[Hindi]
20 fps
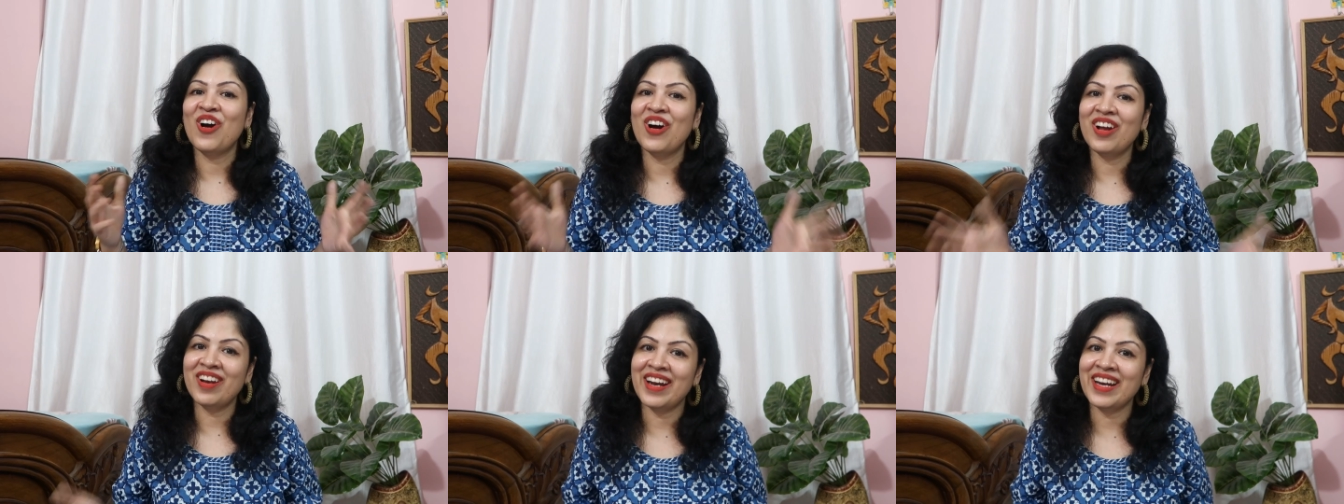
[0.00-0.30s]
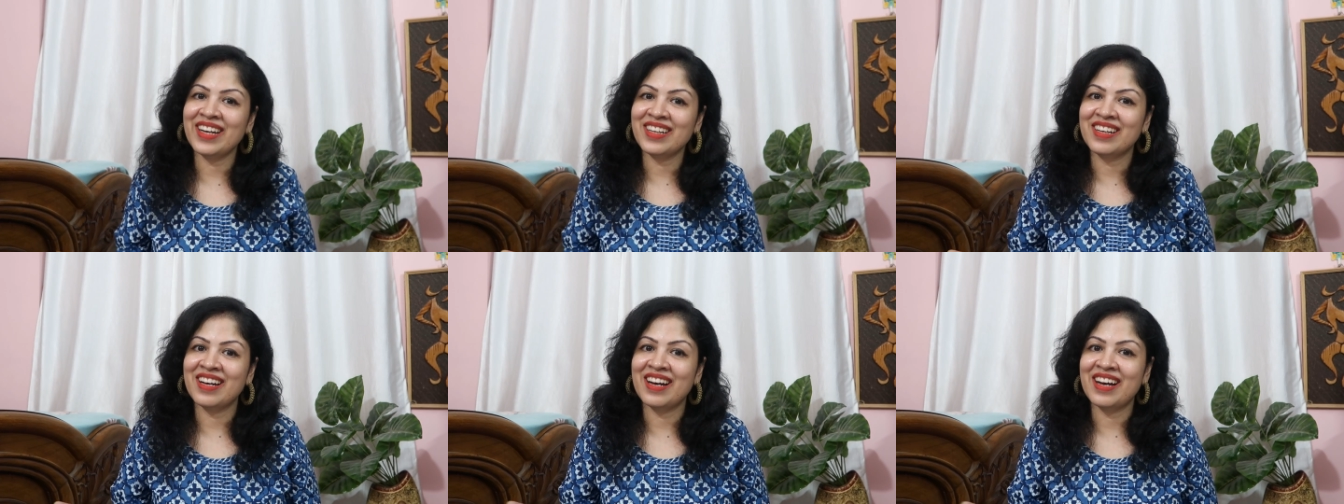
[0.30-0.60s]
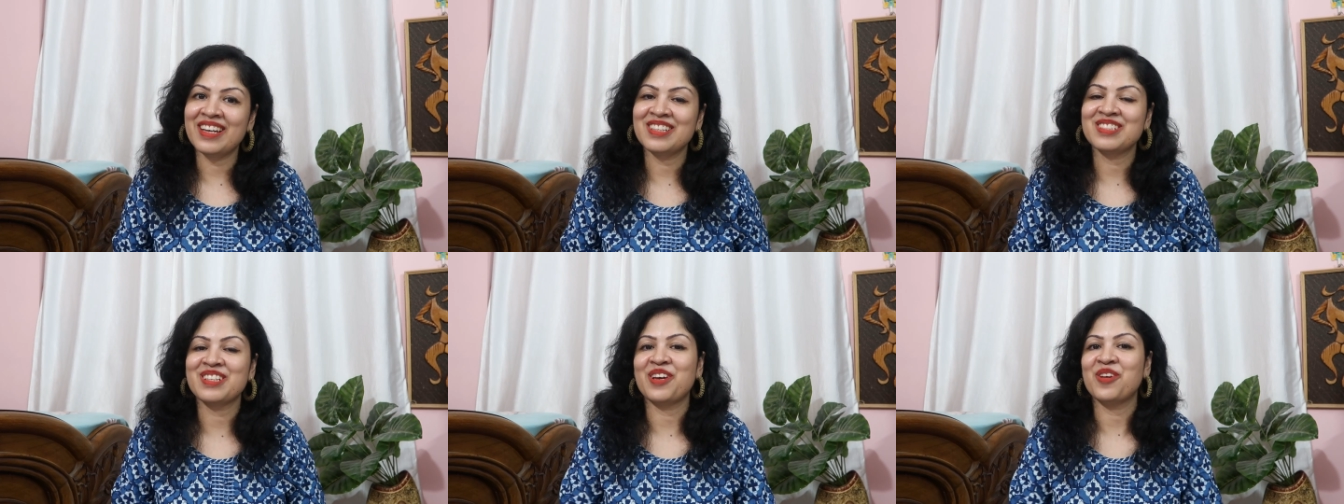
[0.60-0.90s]
और लाइक
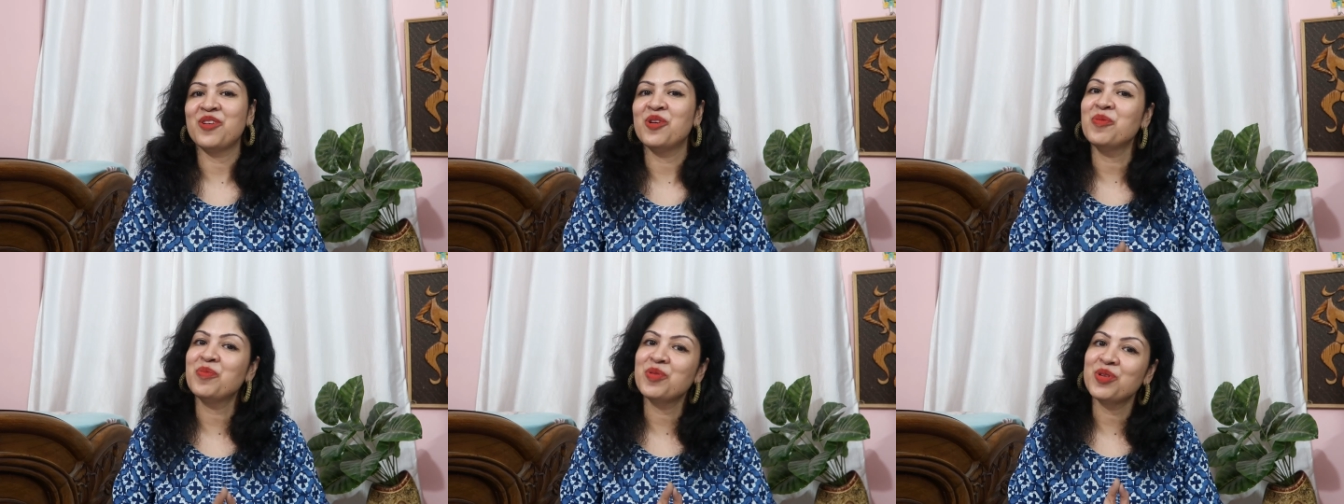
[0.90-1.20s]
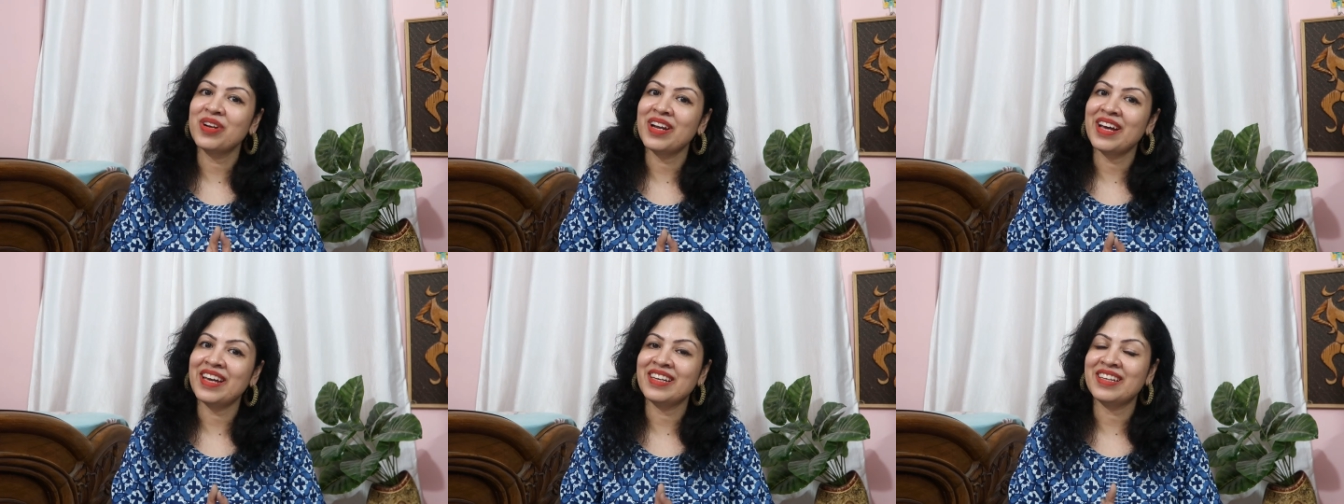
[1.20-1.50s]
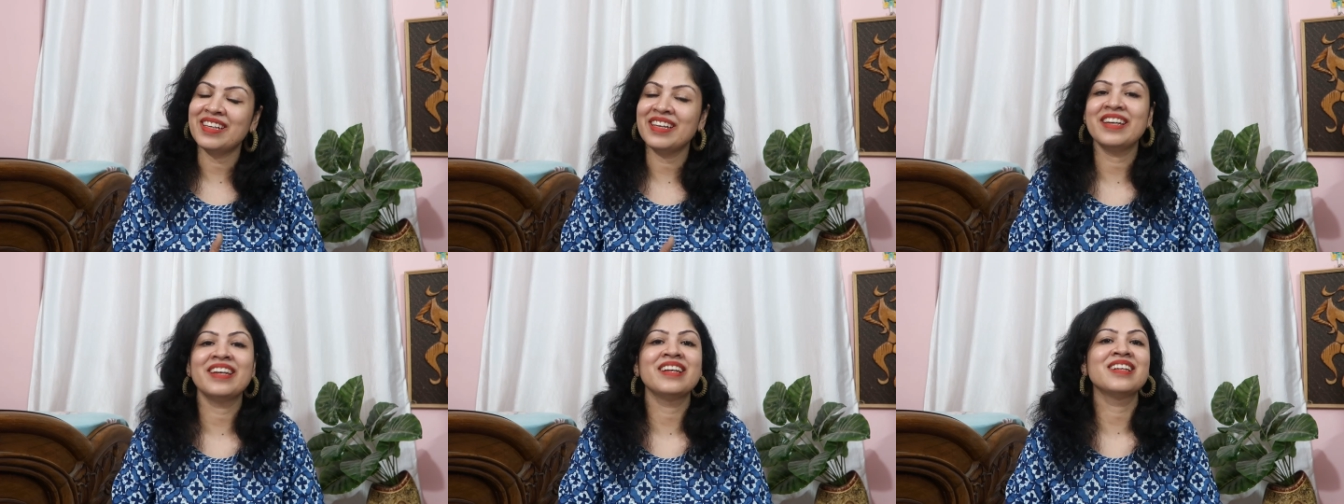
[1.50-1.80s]
गाइज आई होप यू
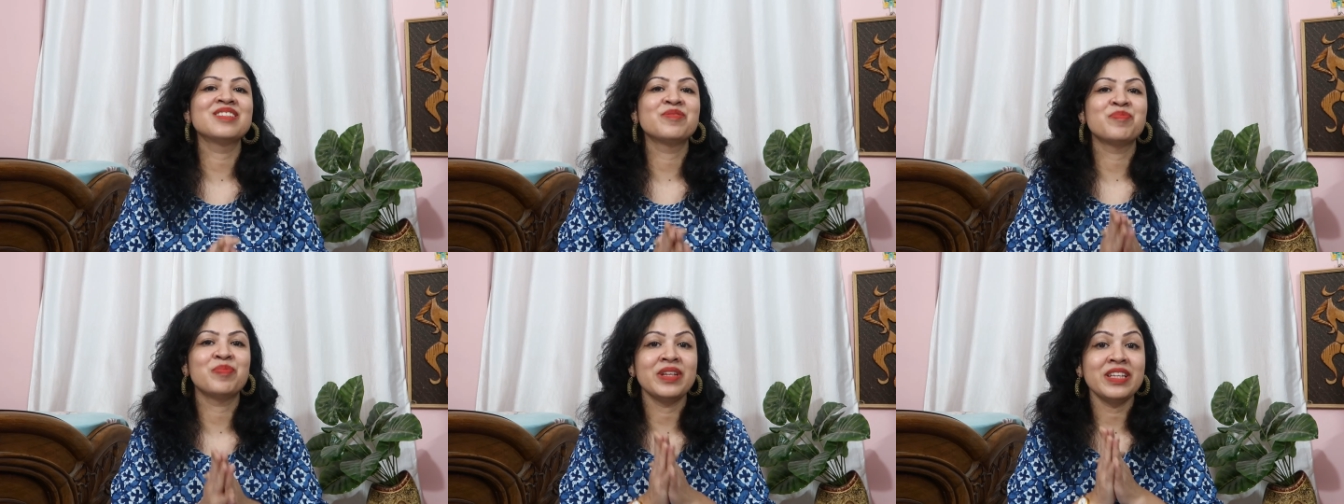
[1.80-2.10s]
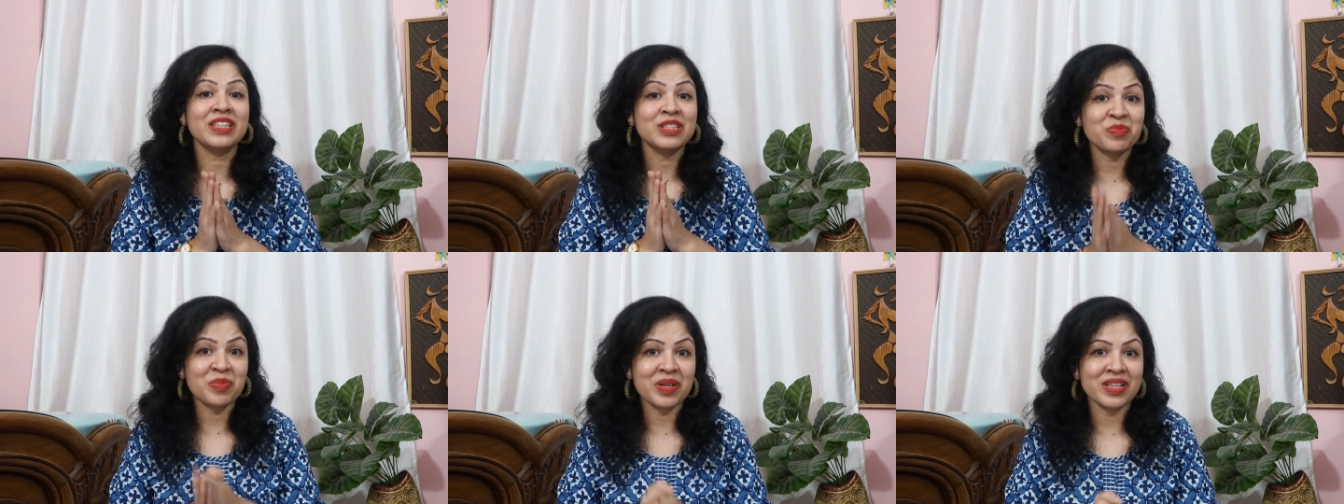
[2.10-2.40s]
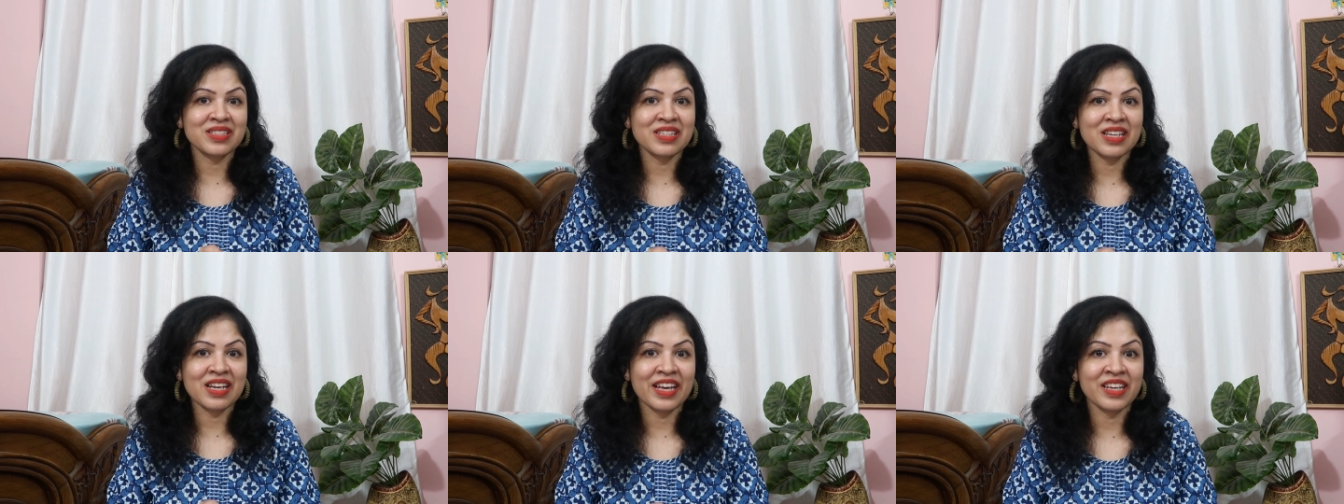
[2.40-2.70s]
लाइक इट प्लीज़
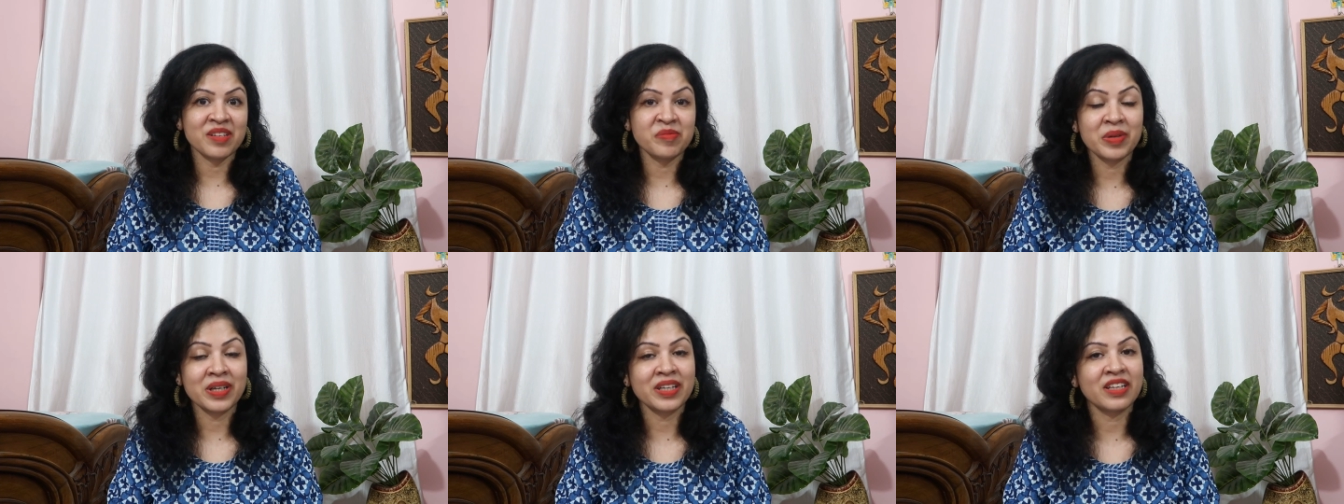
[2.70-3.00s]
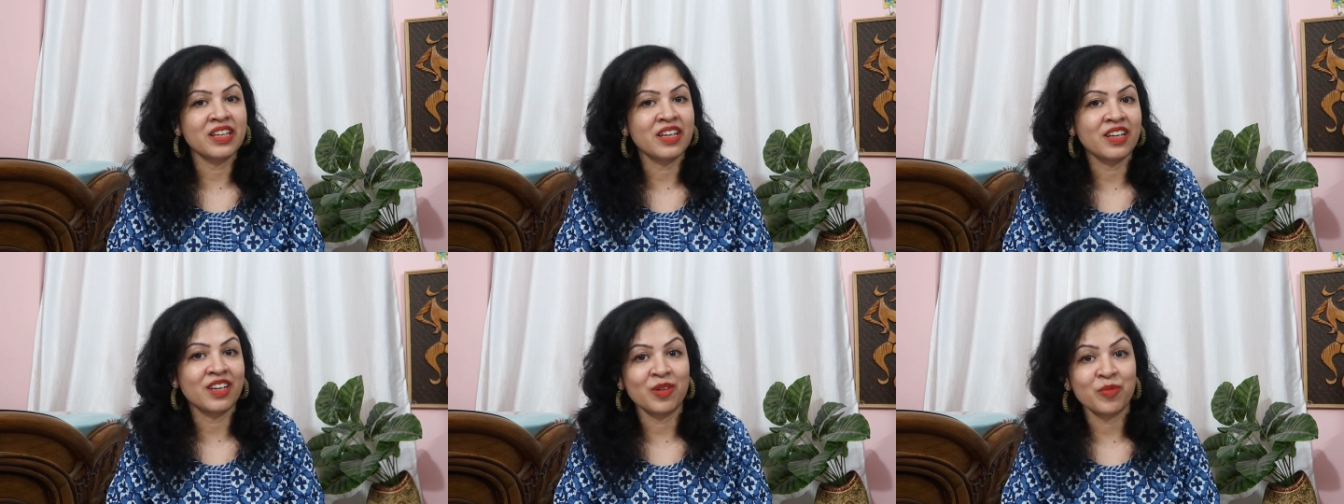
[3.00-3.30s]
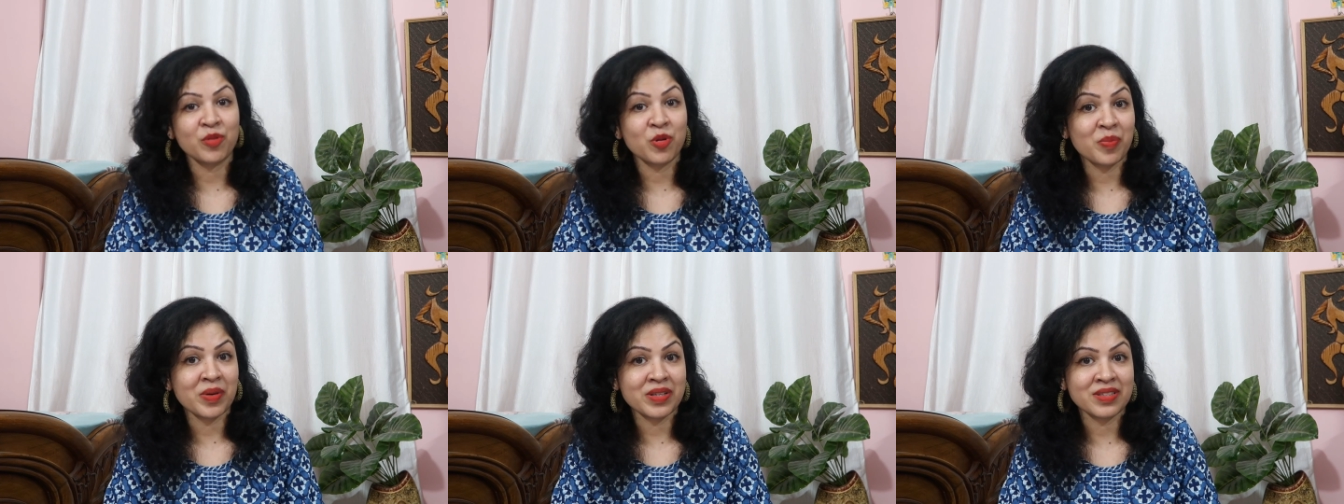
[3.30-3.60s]
प्रेस द लाइक बटन अगर
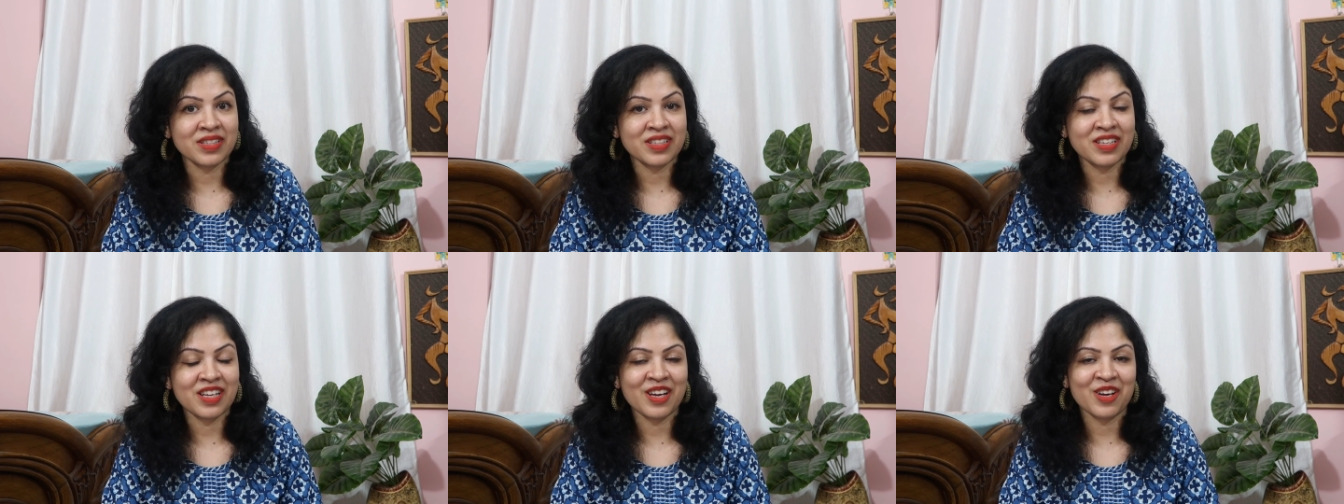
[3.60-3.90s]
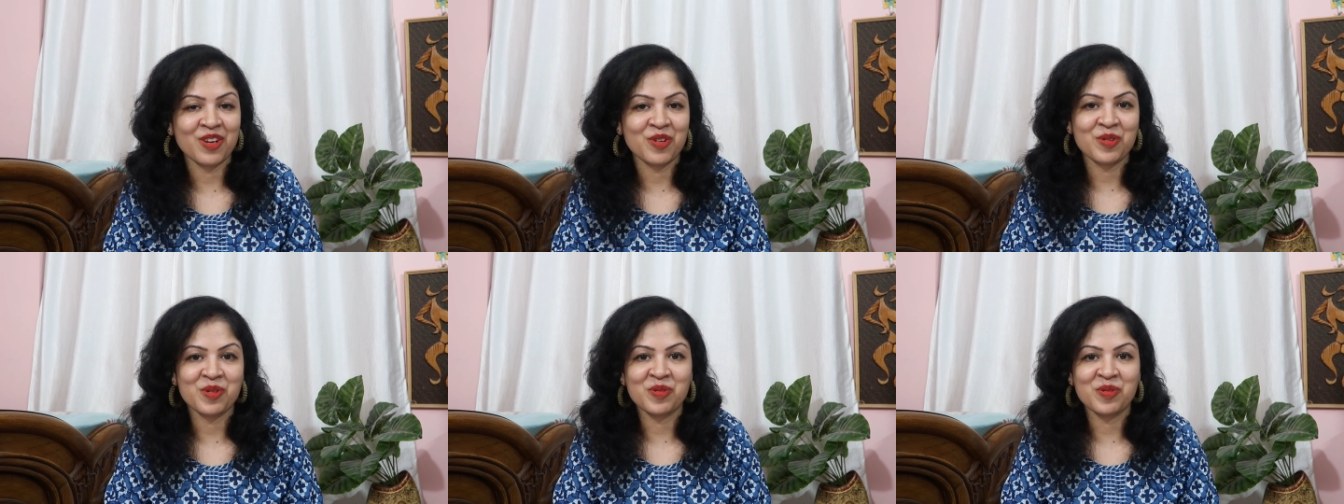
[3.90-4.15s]
आपको पसंद आया